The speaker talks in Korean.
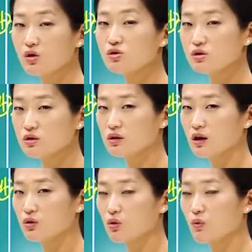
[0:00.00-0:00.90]
터졌을
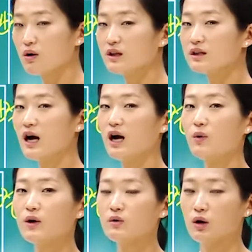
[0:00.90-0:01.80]
때에도 원래는
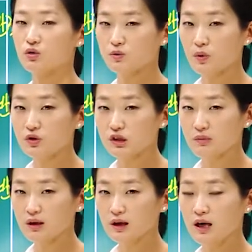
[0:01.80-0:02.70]
강화로 가고
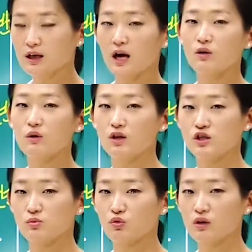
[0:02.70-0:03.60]
싶었지만 강화로
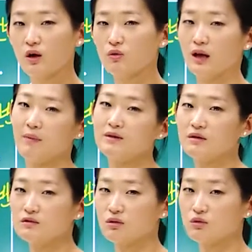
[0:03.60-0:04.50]
가지를 못하고
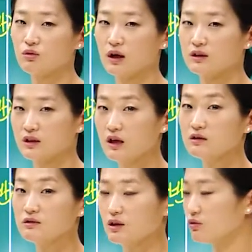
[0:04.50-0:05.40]
남한산성으로 가는
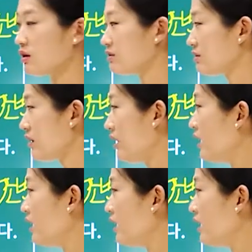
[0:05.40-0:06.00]
케이스가 되겠어요.